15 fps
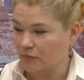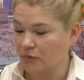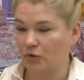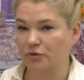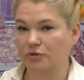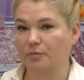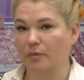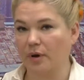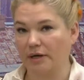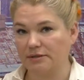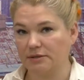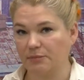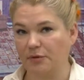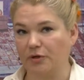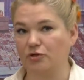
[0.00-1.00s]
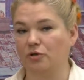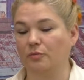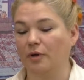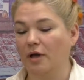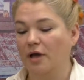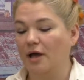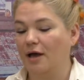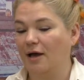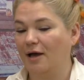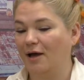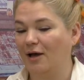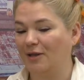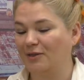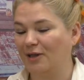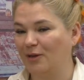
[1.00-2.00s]
то есть масса. Причем
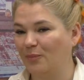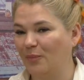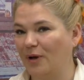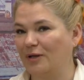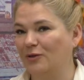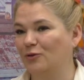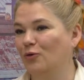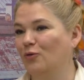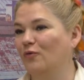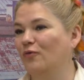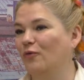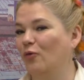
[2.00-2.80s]
э, толпа, ну,